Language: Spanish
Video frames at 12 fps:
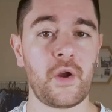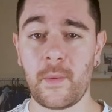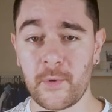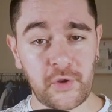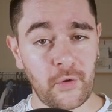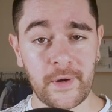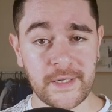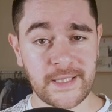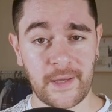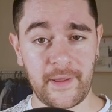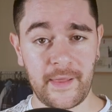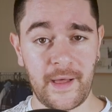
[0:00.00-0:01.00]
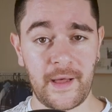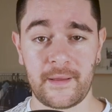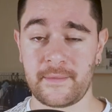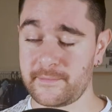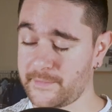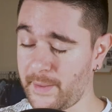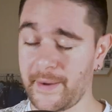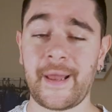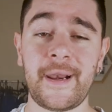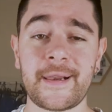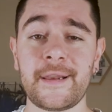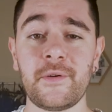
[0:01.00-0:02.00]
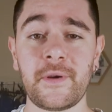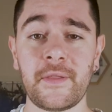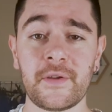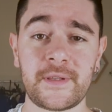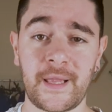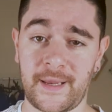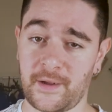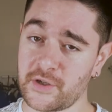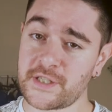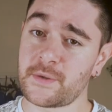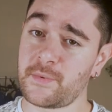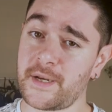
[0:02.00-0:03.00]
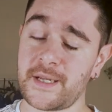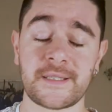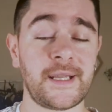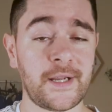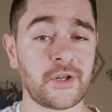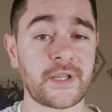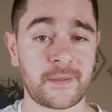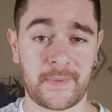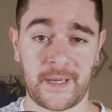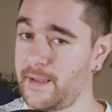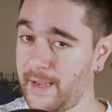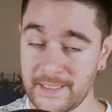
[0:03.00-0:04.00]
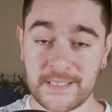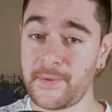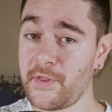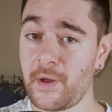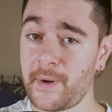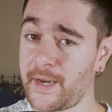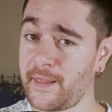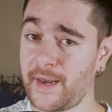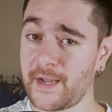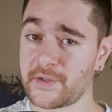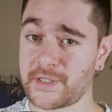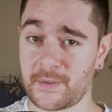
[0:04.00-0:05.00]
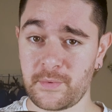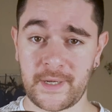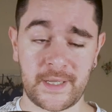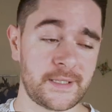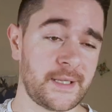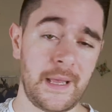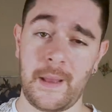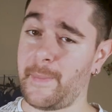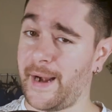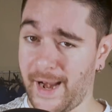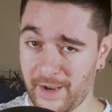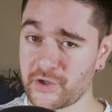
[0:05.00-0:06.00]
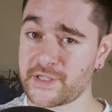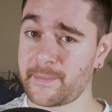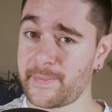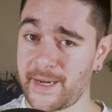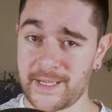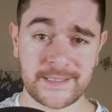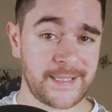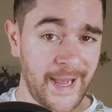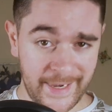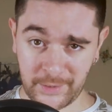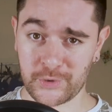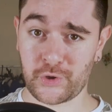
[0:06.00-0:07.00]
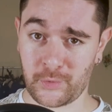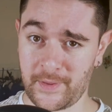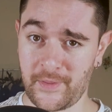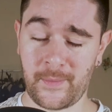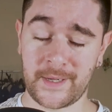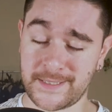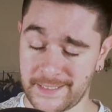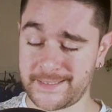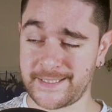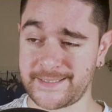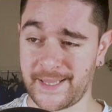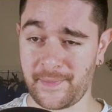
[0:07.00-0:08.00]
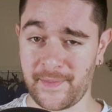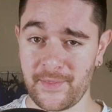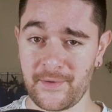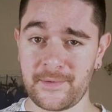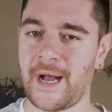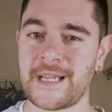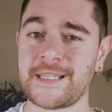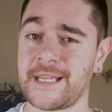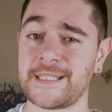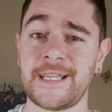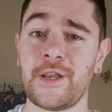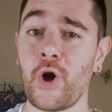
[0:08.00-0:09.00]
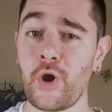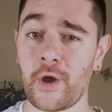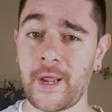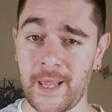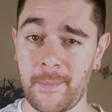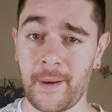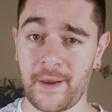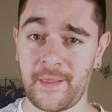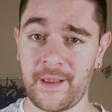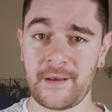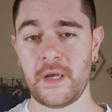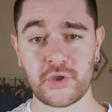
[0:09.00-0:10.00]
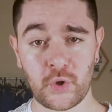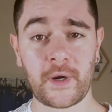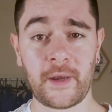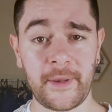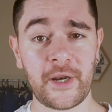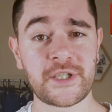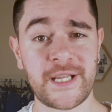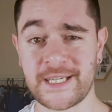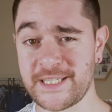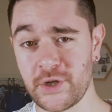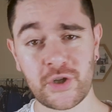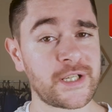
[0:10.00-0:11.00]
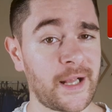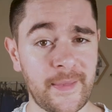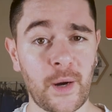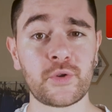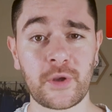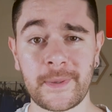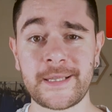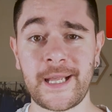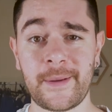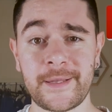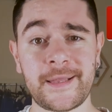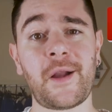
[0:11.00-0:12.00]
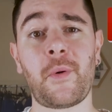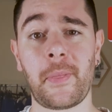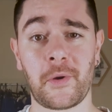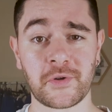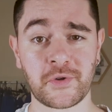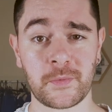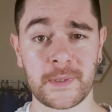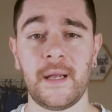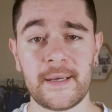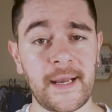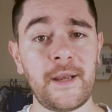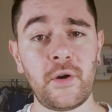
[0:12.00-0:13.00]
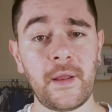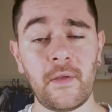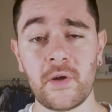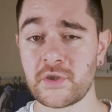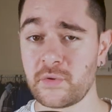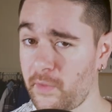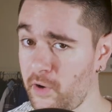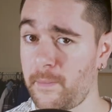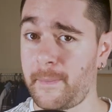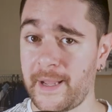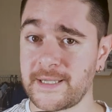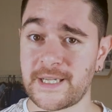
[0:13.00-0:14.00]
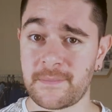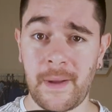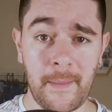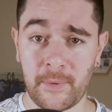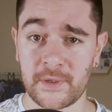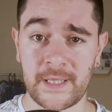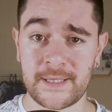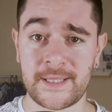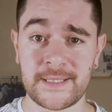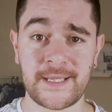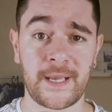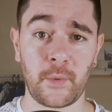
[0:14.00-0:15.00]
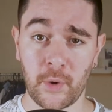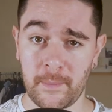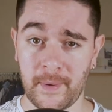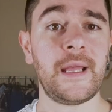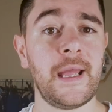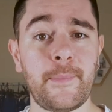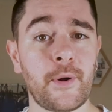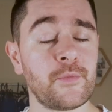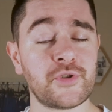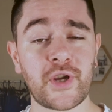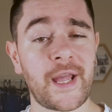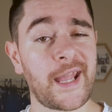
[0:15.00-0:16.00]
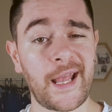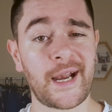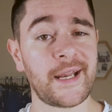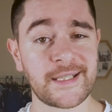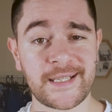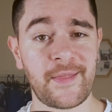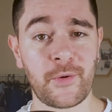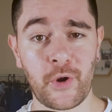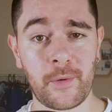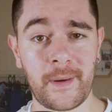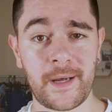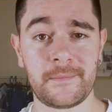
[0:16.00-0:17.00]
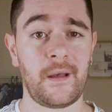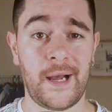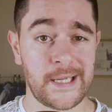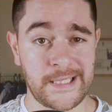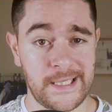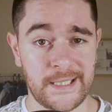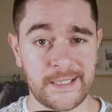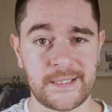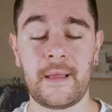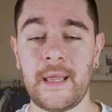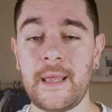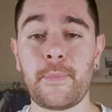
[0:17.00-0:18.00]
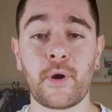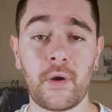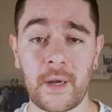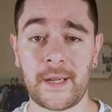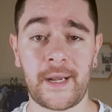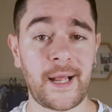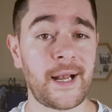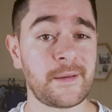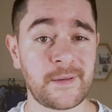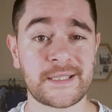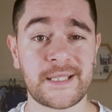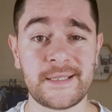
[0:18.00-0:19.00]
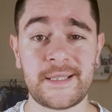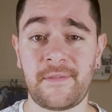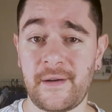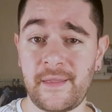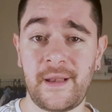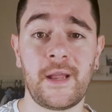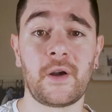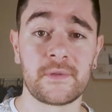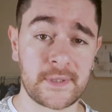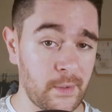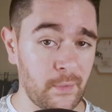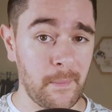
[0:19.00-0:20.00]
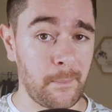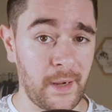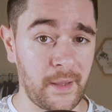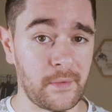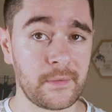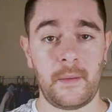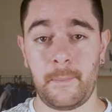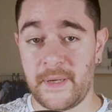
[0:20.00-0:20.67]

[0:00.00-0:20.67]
Como todo en esta vida, Trabajar en Reino Unido tiene cosas buenas y cosas malas. En este vídeo hablaré de las cosas buenas, para las cosas malas ya haré otro vídeo bastante extendido, así que si no lo queréis perder, suscribiros y así os saldrá automáticamente cuando lo suba. Reino Unido es uno de los países más potentes en Europa, y por mucho que quieran irse de Europa, así es. Y por lo general es bastante fácil encontrar un empleo.